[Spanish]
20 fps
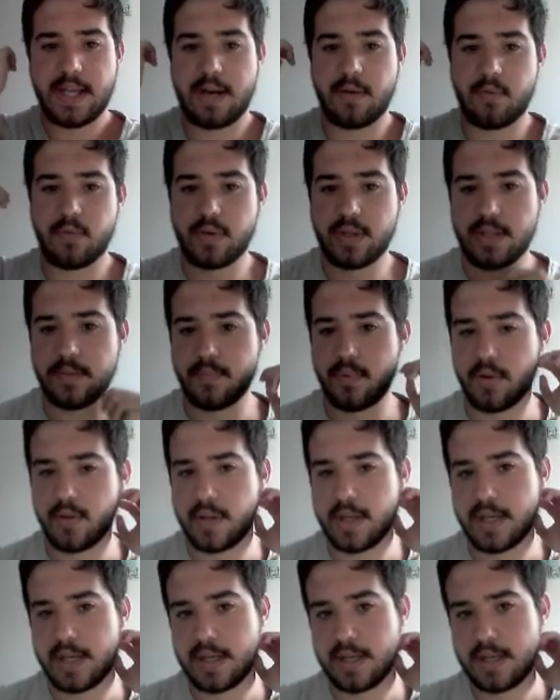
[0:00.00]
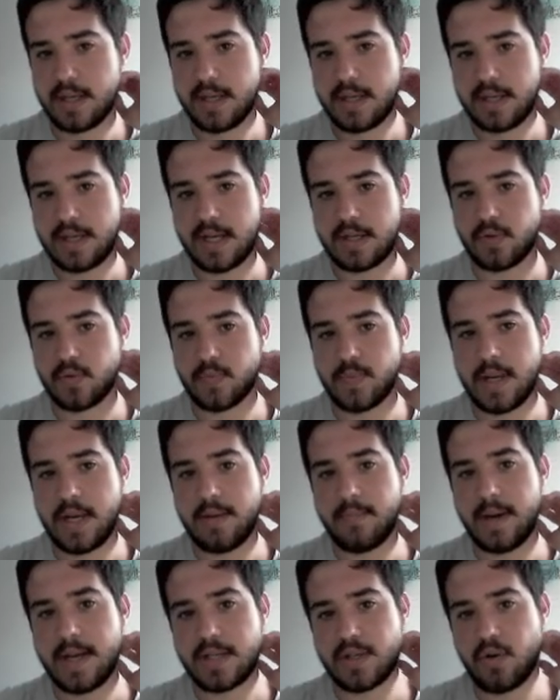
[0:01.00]
algún tipo de casos
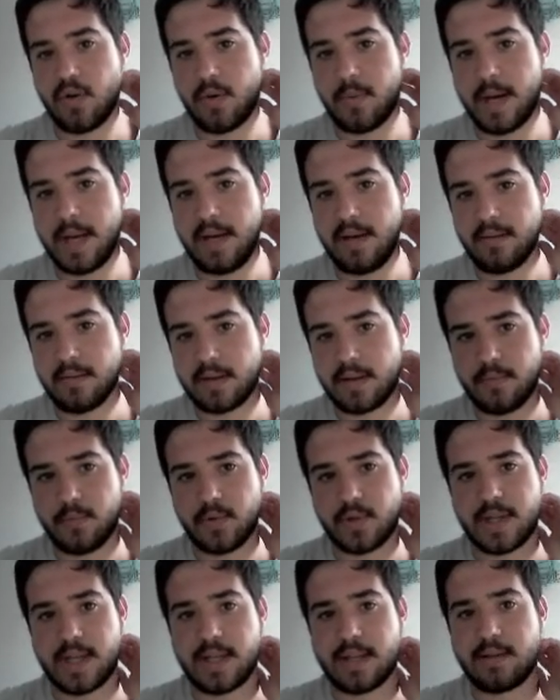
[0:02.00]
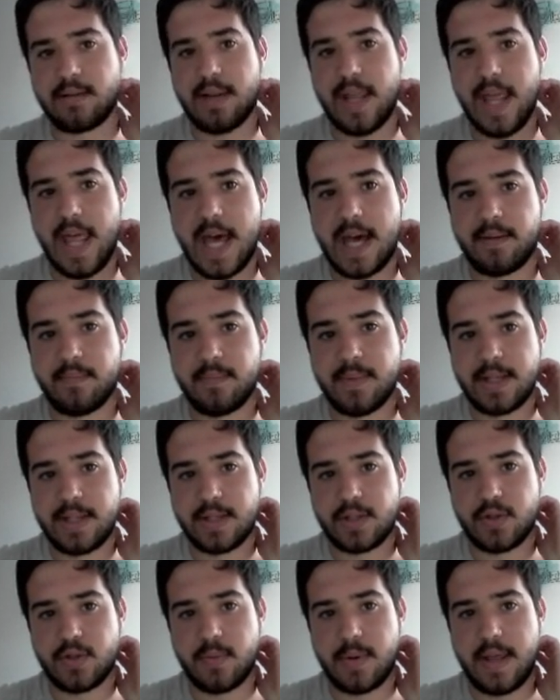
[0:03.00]
belli más global. Vemos que
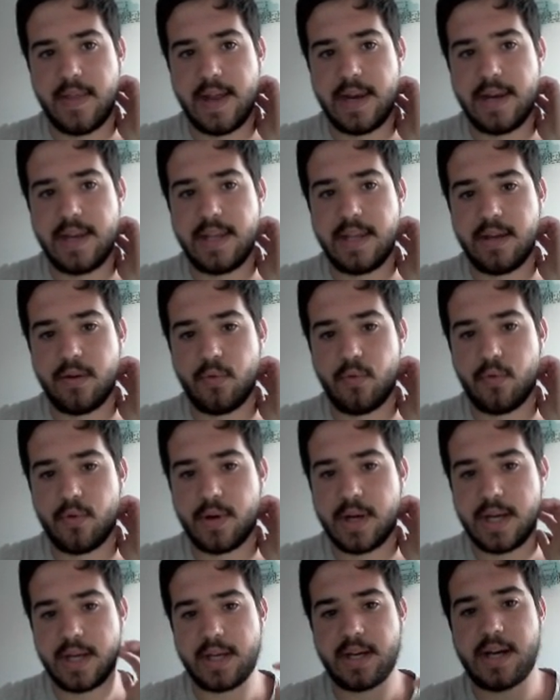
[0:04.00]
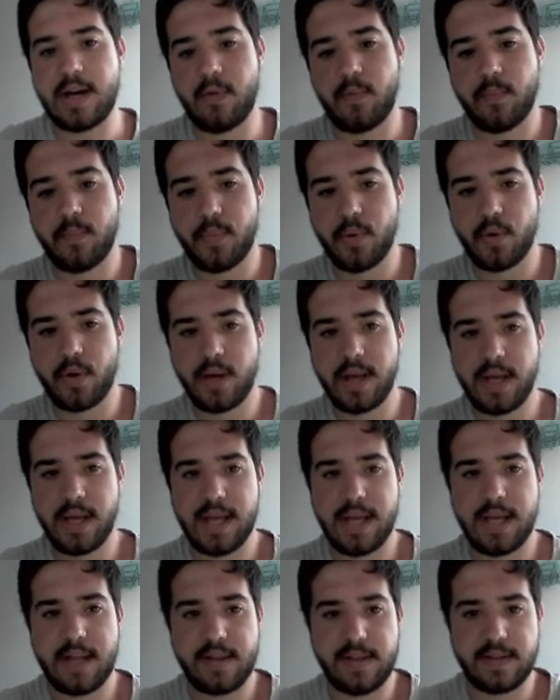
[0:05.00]
sobre Delhi, Guge,
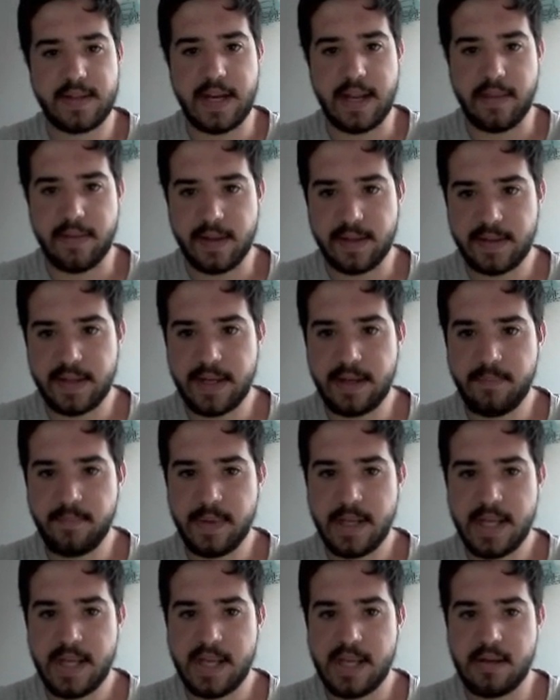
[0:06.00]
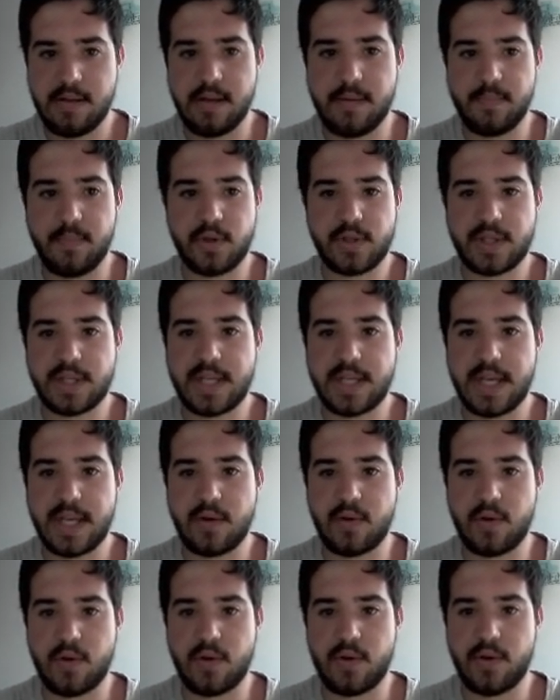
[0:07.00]
etcétera, etcétera. Y vemos
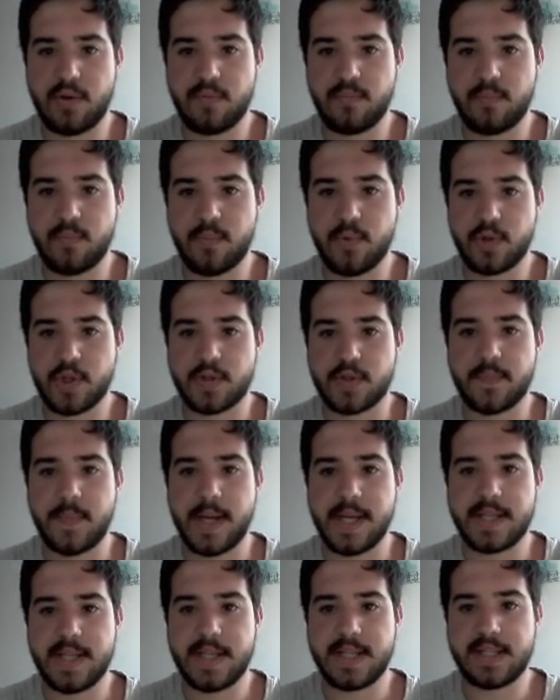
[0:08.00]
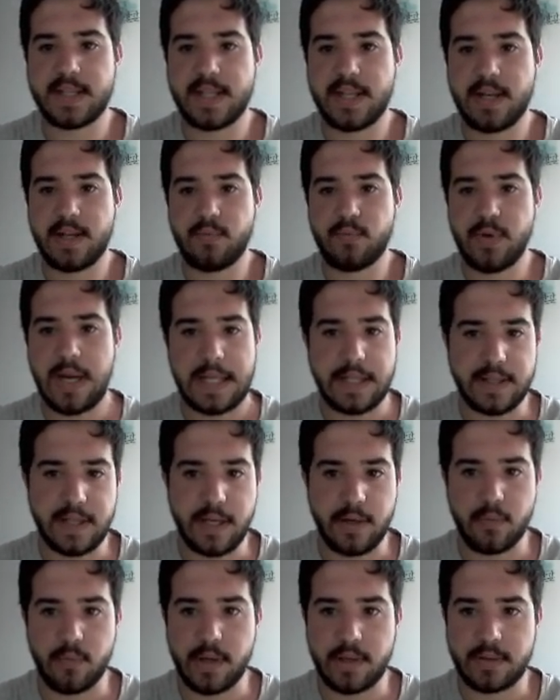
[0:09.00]
que con muchos países tiene una
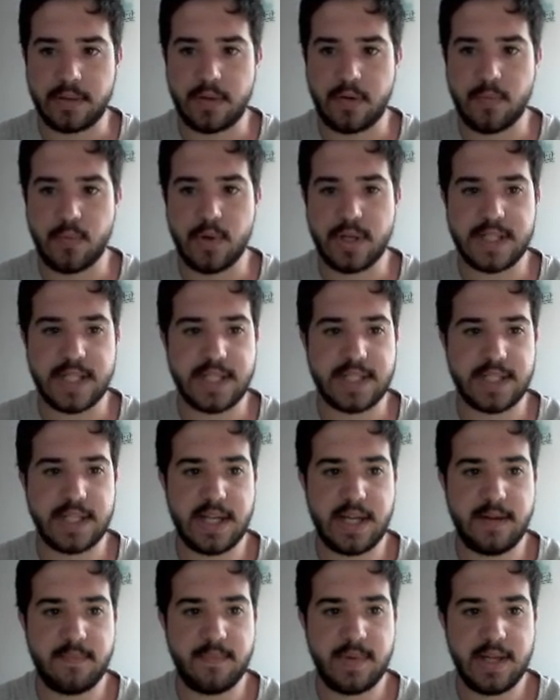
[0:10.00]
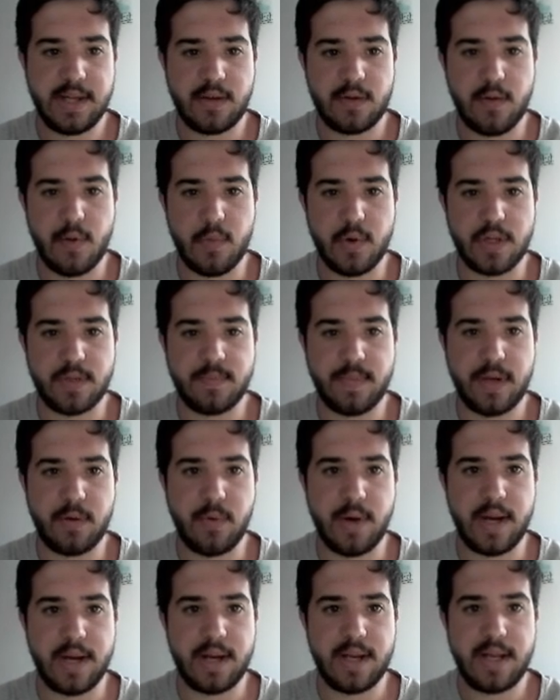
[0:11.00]
tregua, como es Assam, como es
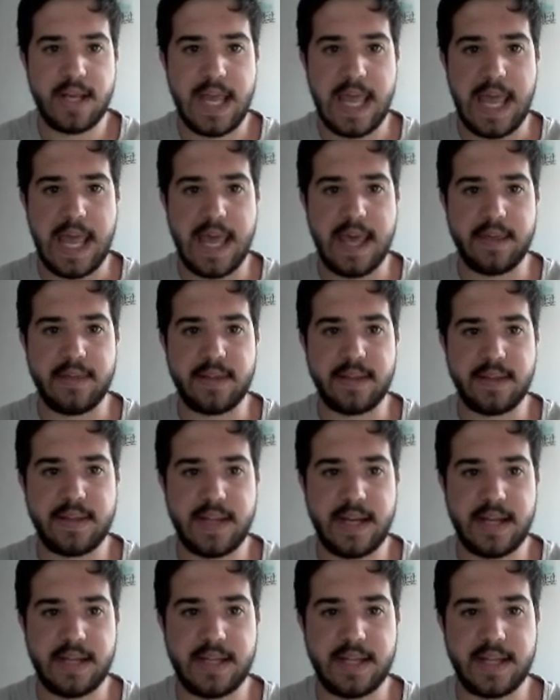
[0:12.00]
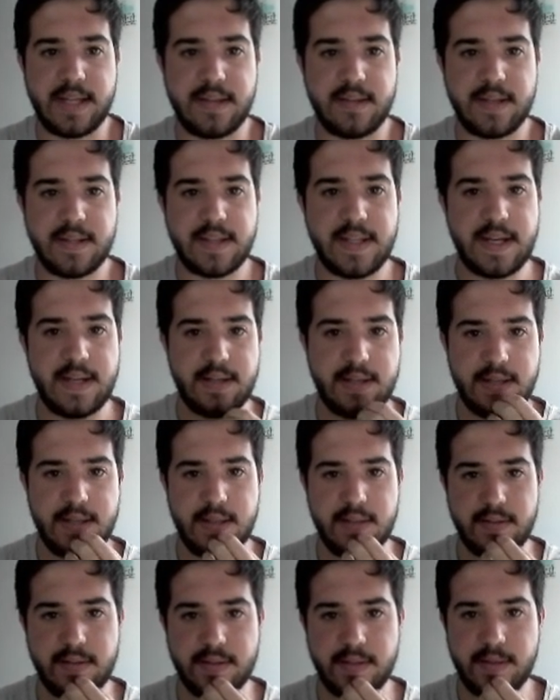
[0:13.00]
Mewar, etcétera, etcétera,
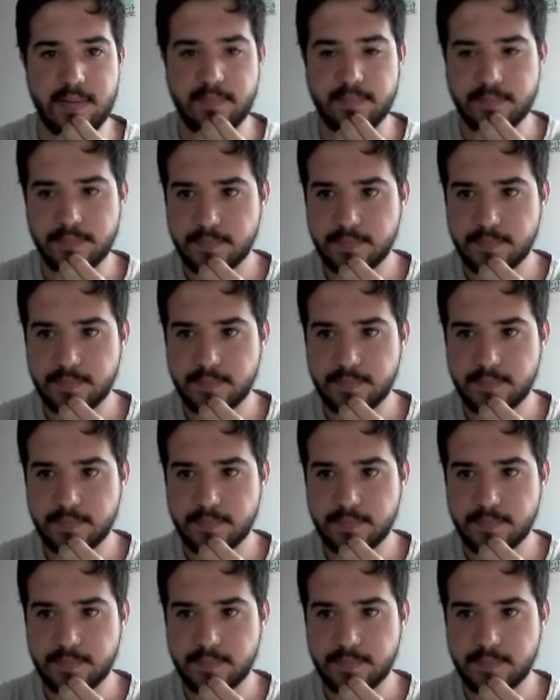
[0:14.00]
etcétera.